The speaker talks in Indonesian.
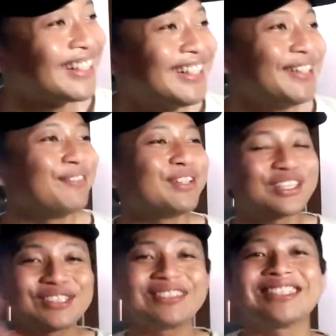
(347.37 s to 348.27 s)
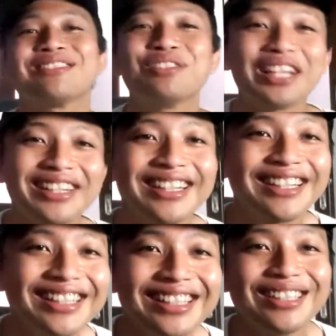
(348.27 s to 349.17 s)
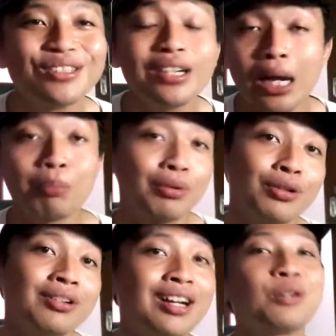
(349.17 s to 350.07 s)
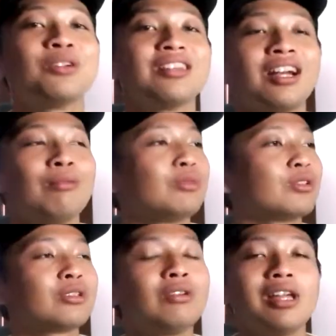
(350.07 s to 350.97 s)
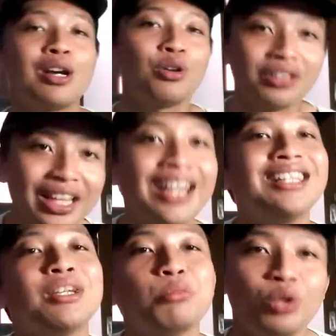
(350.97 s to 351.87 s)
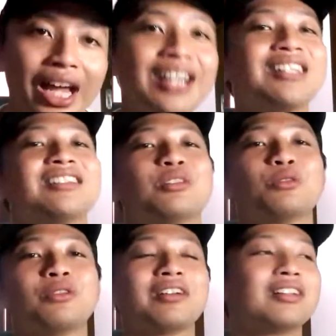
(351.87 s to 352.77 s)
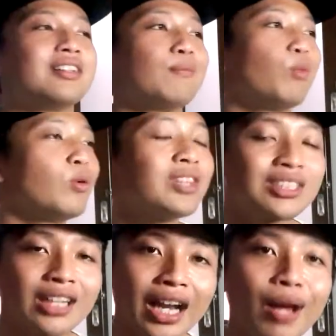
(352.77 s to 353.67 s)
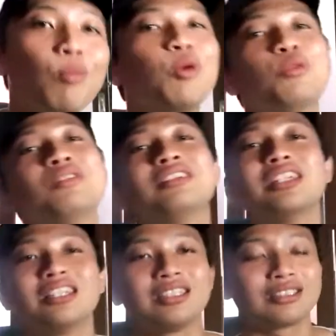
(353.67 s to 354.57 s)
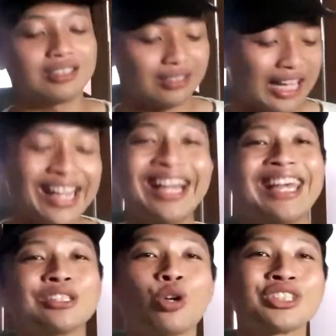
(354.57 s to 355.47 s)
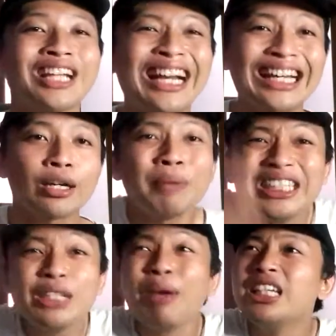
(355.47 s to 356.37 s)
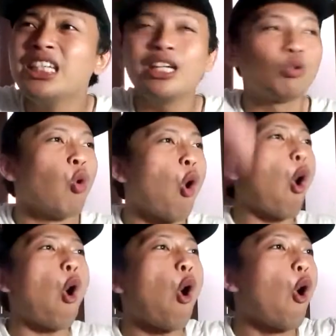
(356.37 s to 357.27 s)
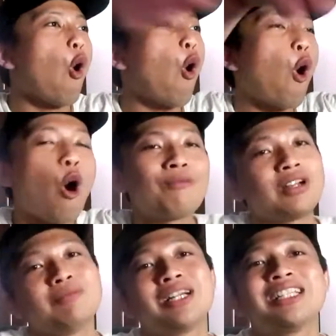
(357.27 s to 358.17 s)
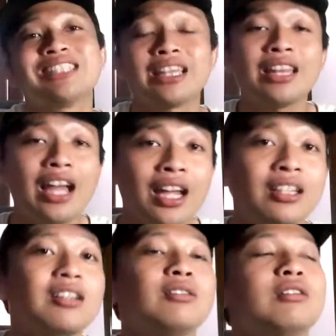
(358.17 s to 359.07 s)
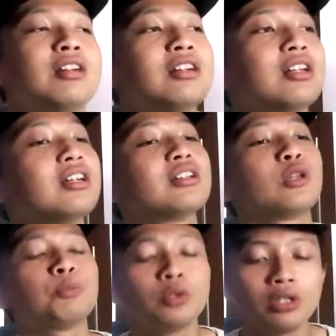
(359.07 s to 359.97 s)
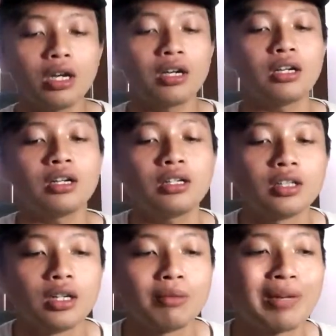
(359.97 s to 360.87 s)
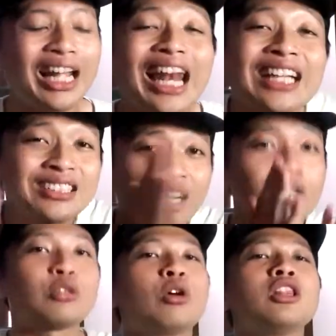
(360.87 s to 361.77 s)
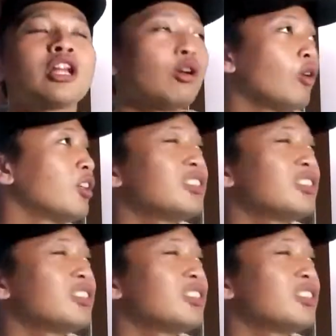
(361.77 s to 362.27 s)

jadi menurut gue sebenarnya gue nggak pro nggak kontra menurut gue ya konten aja hiburan gitu mau terserah mau gaya-gaya sorcerer magic magic gitu wah wow, wah wow, manggil manggil setan gitu kan ataupun uh, pakai laser gitu kan teknologi